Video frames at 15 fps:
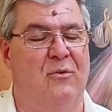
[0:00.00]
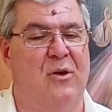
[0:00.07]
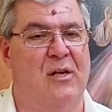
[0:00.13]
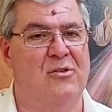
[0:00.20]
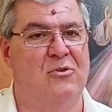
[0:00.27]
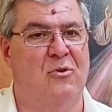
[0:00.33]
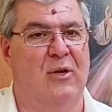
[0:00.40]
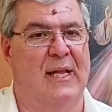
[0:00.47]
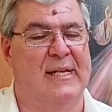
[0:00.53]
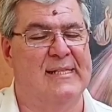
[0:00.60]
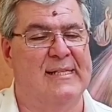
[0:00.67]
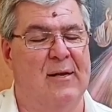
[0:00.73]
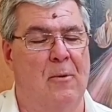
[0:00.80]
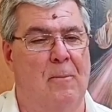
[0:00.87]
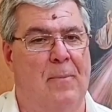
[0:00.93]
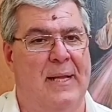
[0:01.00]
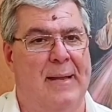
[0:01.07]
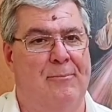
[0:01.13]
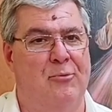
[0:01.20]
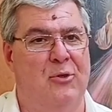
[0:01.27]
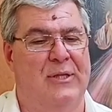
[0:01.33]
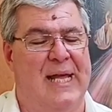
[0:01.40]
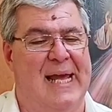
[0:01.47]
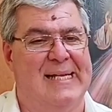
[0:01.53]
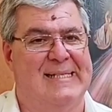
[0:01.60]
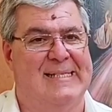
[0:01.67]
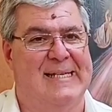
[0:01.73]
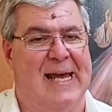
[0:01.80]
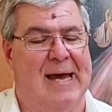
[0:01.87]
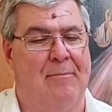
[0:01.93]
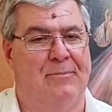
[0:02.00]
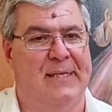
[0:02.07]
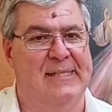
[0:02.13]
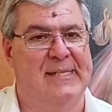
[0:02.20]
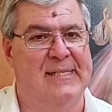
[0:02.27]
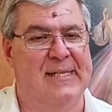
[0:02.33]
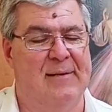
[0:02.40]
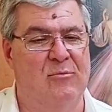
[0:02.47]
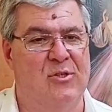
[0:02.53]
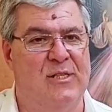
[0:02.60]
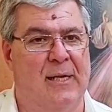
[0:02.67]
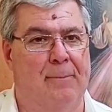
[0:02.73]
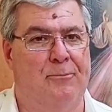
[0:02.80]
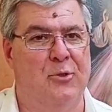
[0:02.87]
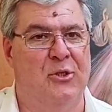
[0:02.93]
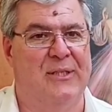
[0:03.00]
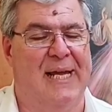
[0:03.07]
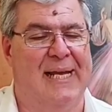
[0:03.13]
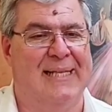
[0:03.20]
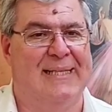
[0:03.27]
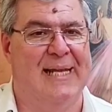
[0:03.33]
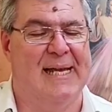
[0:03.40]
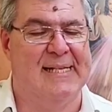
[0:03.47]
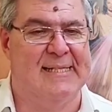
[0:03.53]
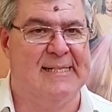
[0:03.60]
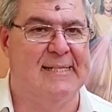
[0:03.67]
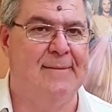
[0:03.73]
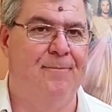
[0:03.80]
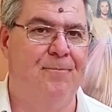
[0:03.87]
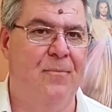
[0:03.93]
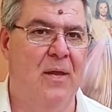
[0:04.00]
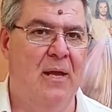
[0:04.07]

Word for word: nosso coração para a prudência, precisamos ser prudentes.